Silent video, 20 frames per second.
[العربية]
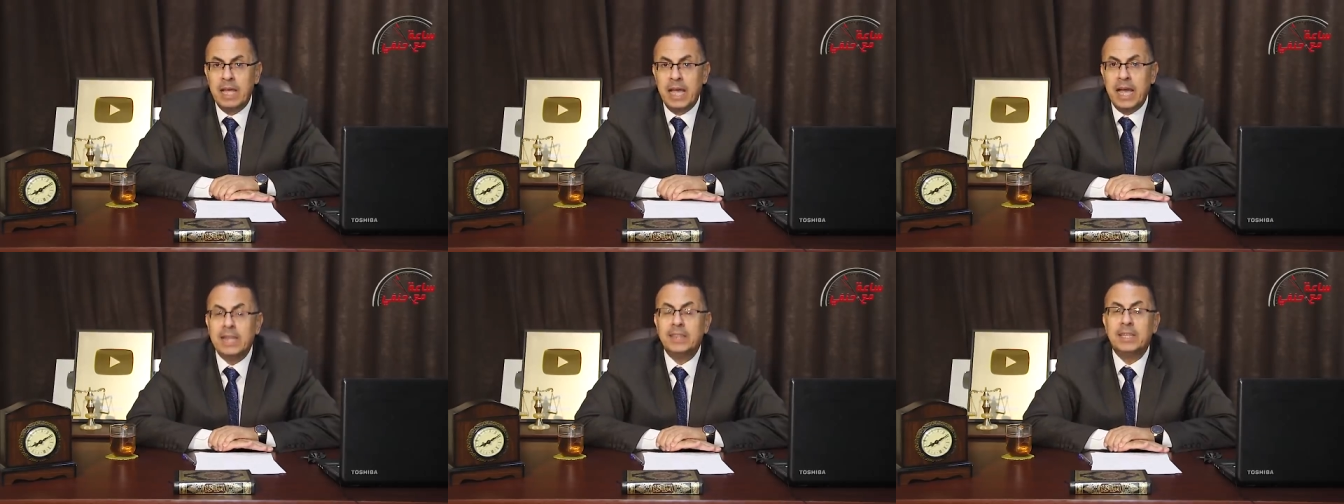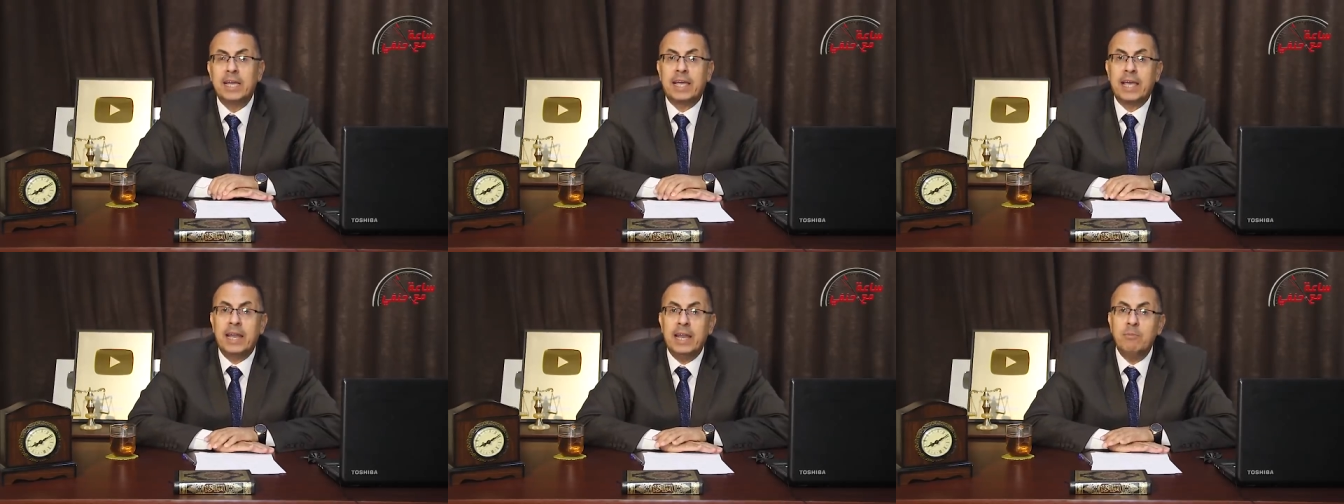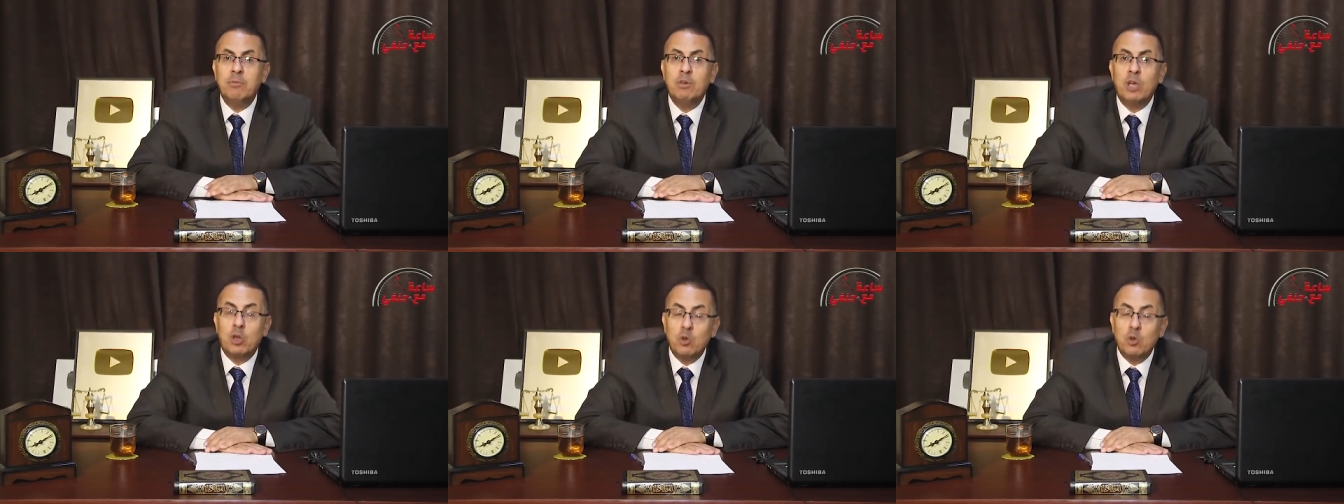هل ده
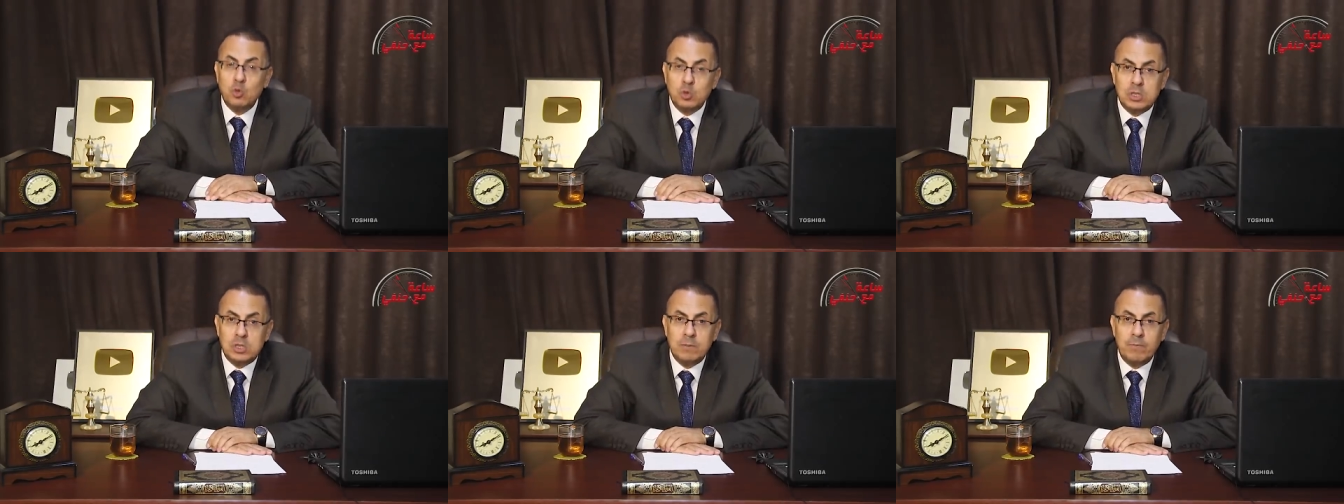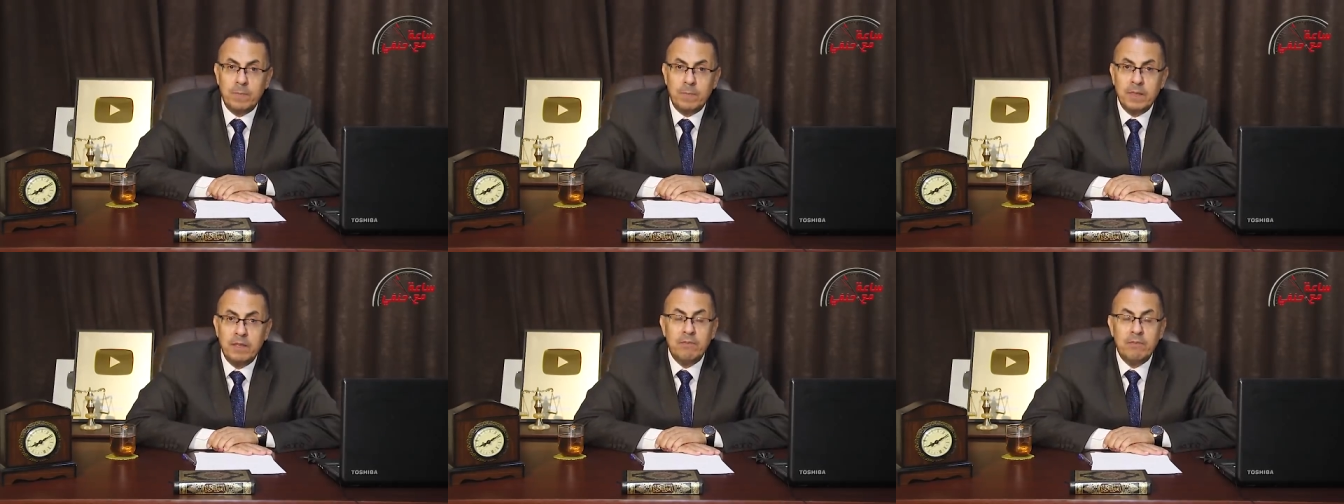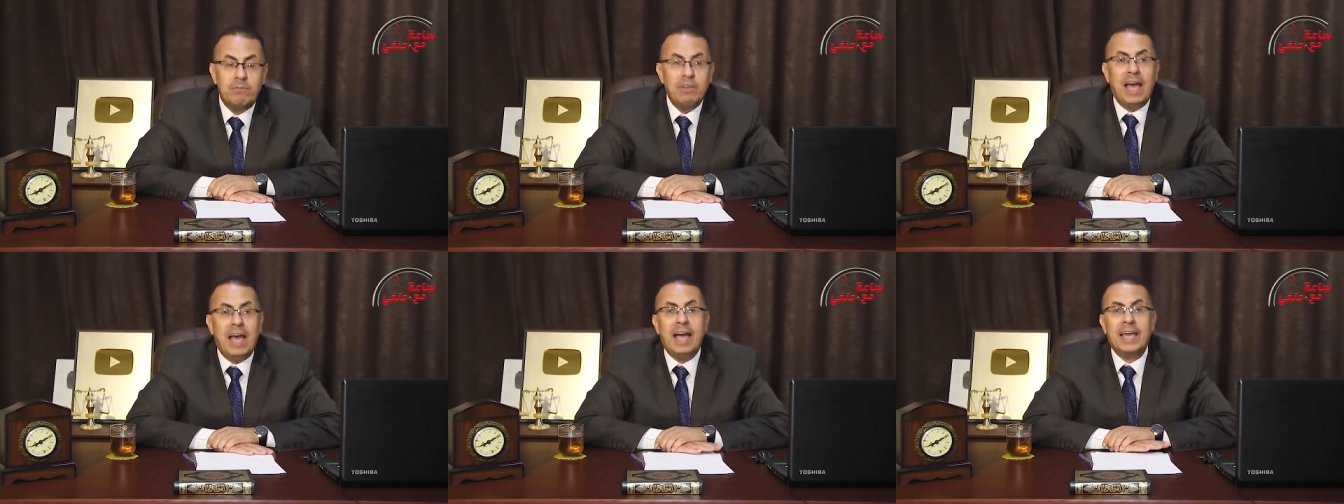كلام يجوز
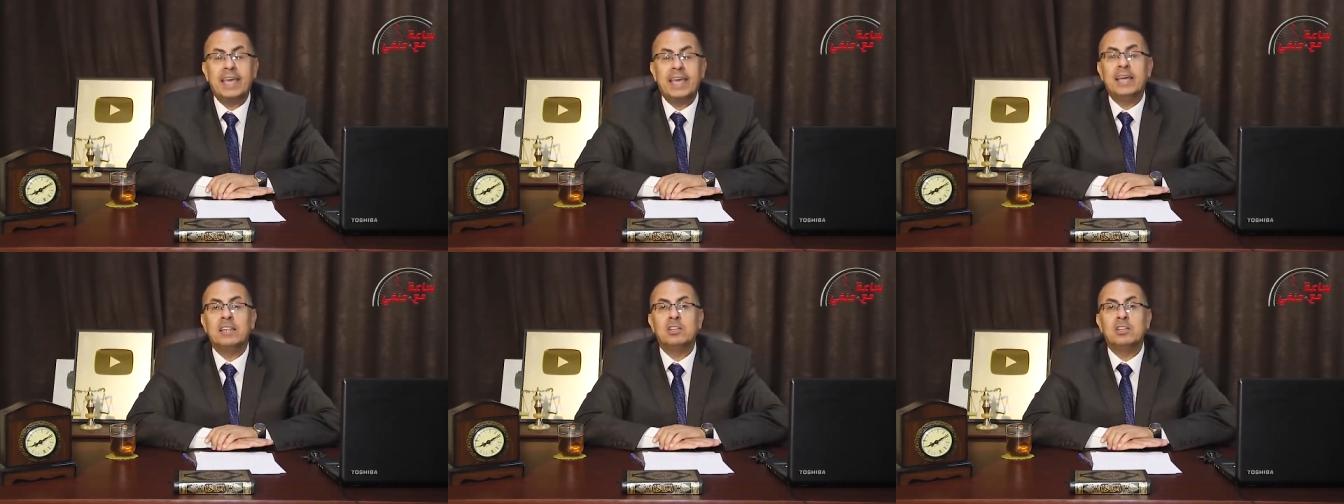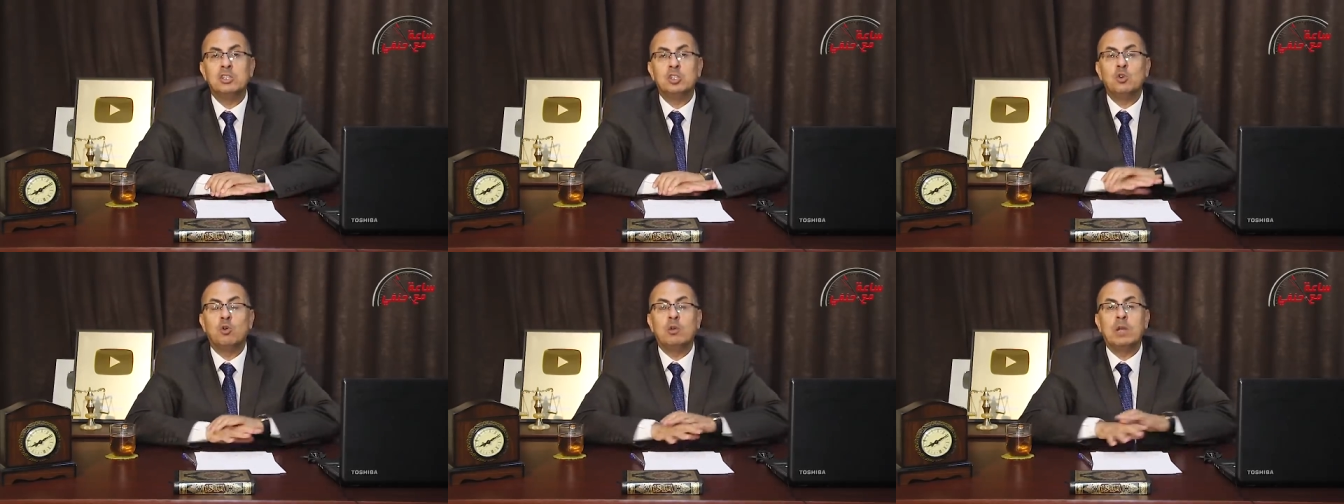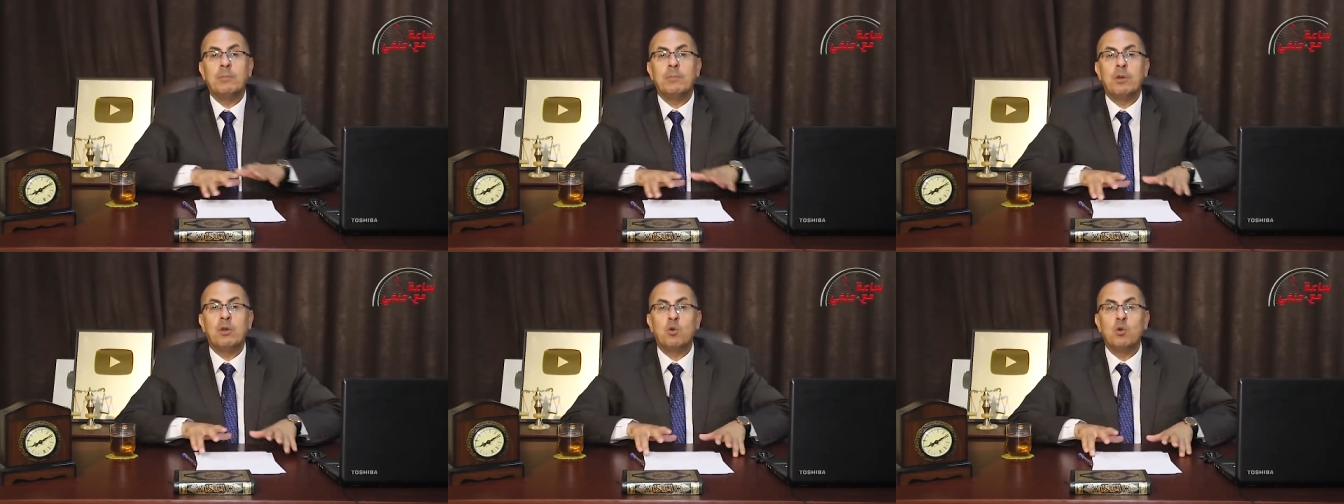في حاجات الزوج
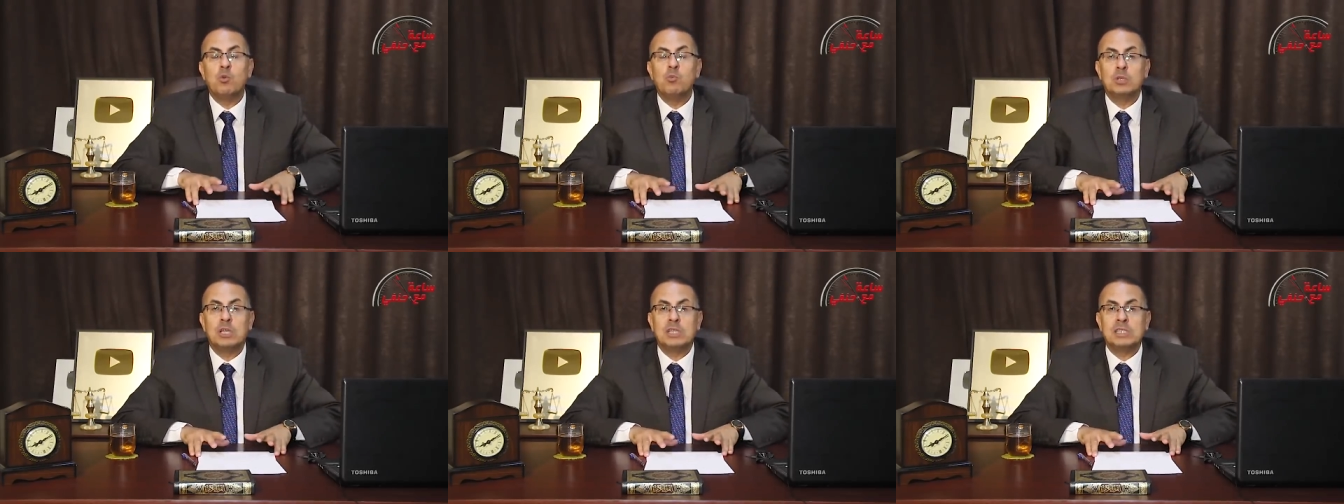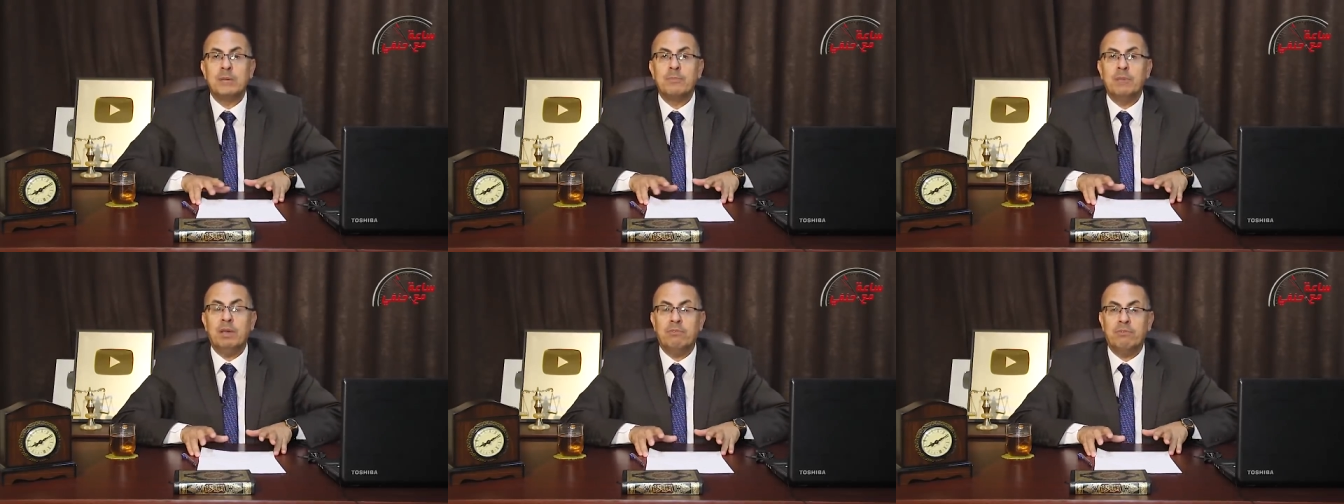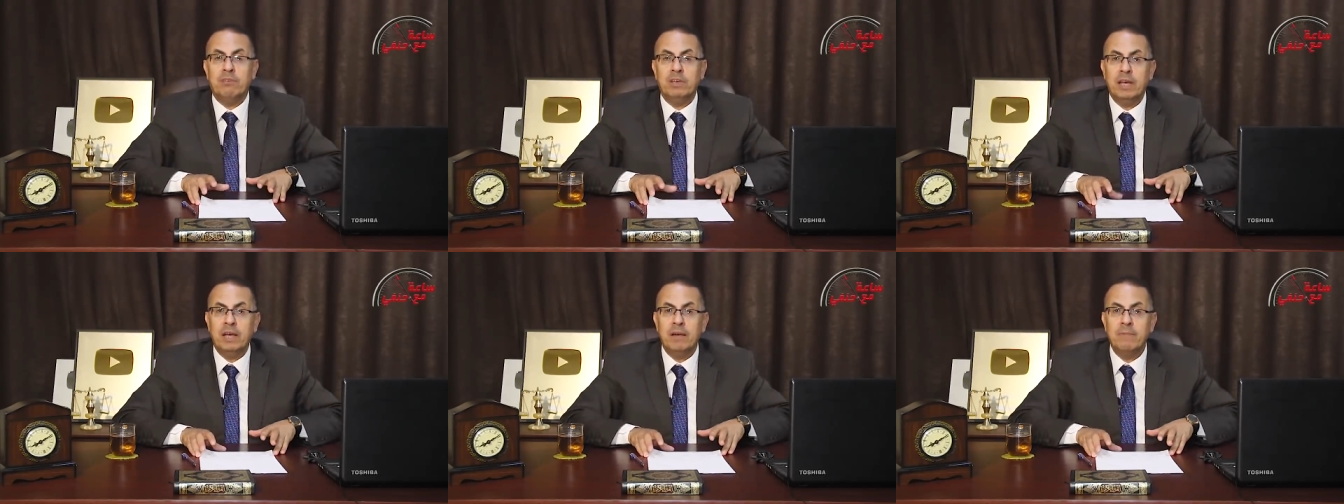لما يكون متسامح
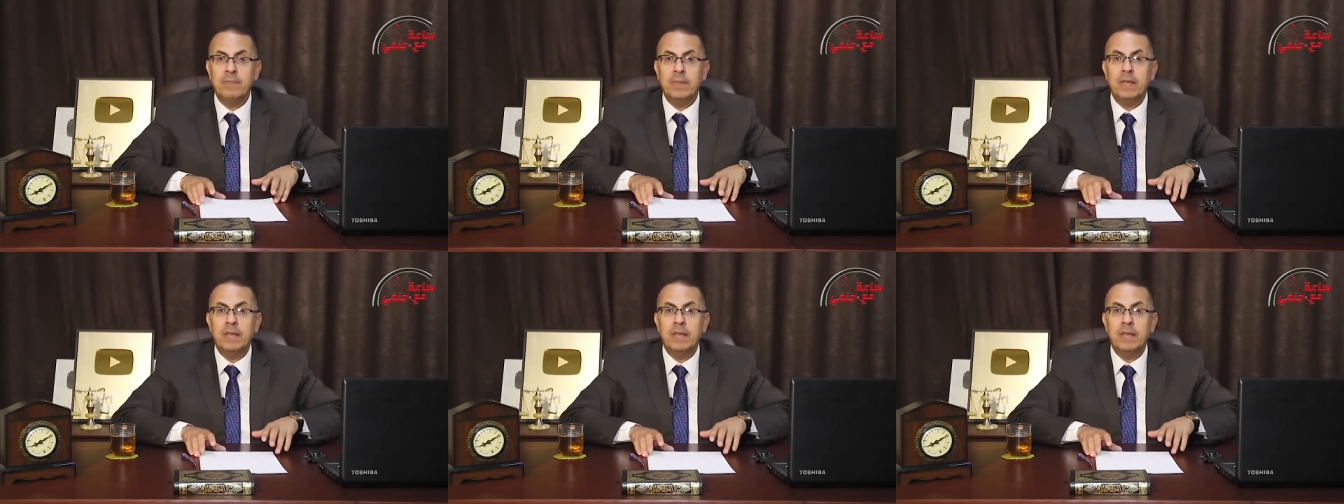فيها